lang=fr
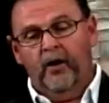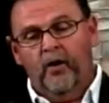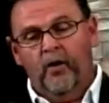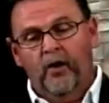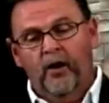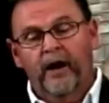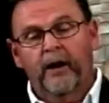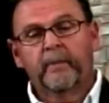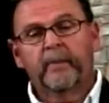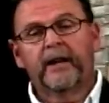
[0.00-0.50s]
on
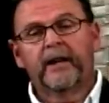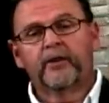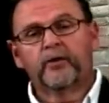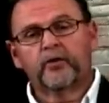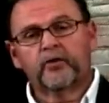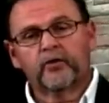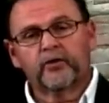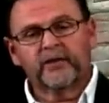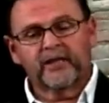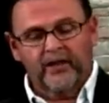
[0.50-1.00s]
rappelle à nos
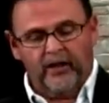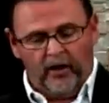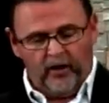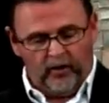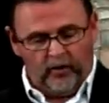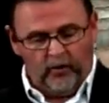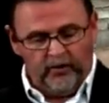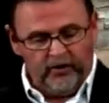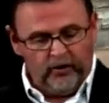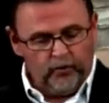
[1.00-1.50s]
auditeurs
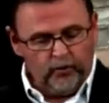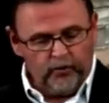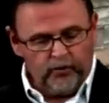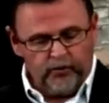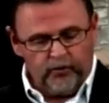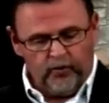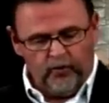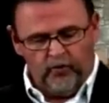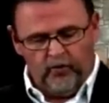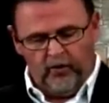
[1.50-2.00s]
qu'on est
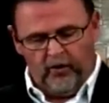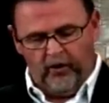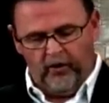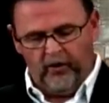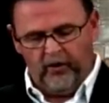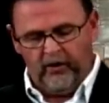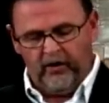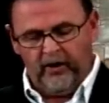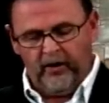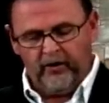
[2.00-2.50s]
toujours
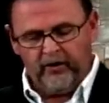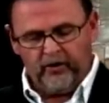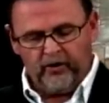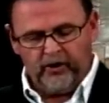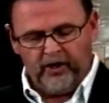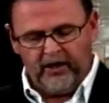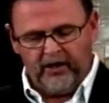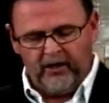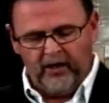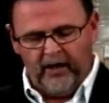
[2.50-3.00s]
euh, dans le
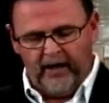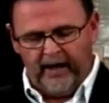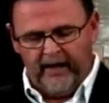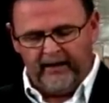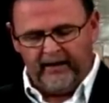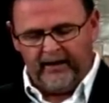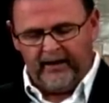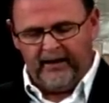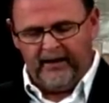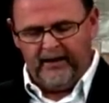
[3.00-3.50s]
sujet de
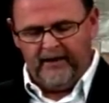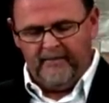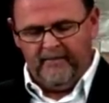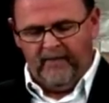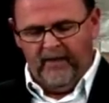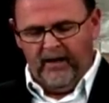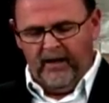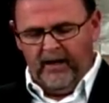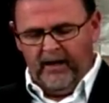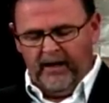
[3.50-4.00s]
l'idolâtrie
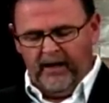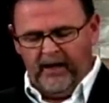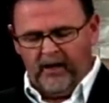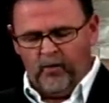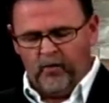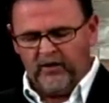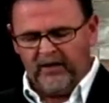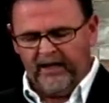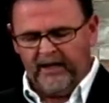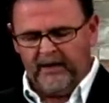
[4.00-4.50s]
et
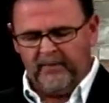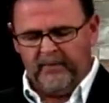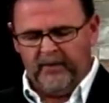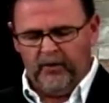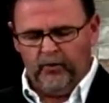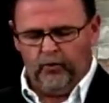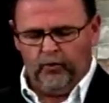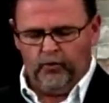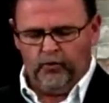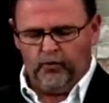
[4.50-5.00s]
qu'on
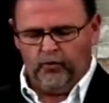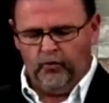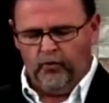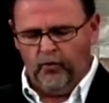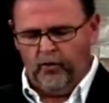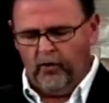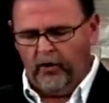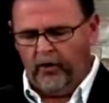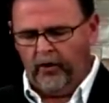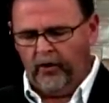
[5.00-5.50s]
s'inspire
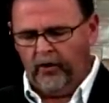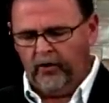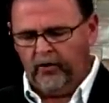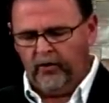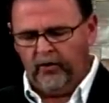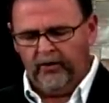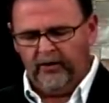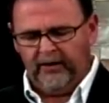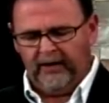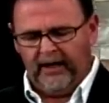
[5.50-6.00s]
toujours euh,
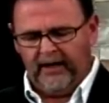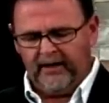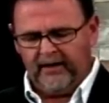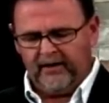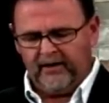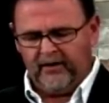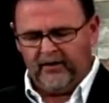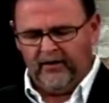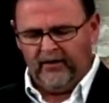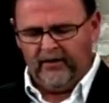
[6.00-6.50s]
d'un
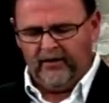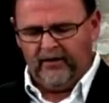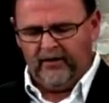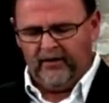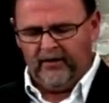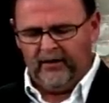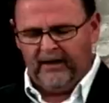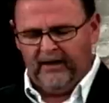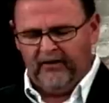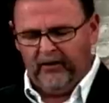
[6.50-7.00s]
texte de
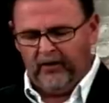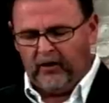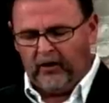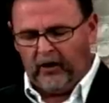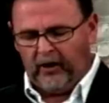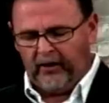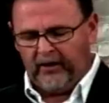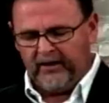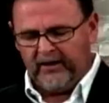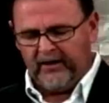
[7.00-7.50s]
David
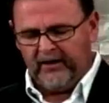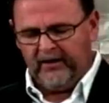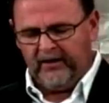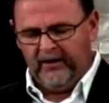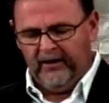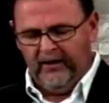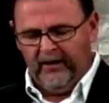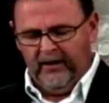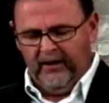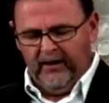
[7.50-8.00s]
Clarkson
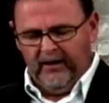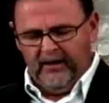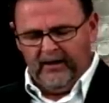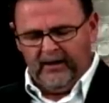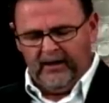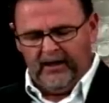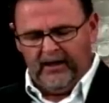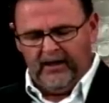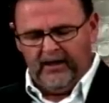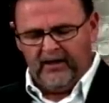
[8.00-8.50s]

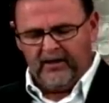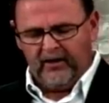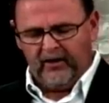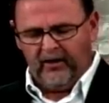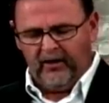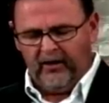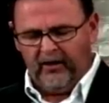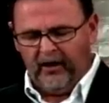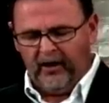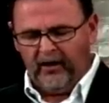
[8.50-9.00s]
qui
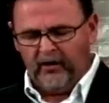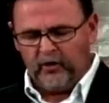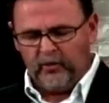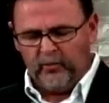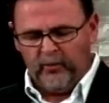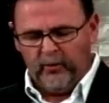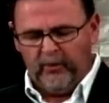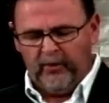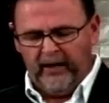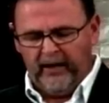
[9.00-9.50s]
sera rendu
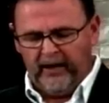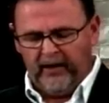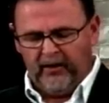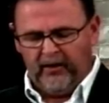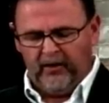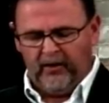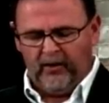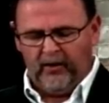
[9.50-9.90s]
public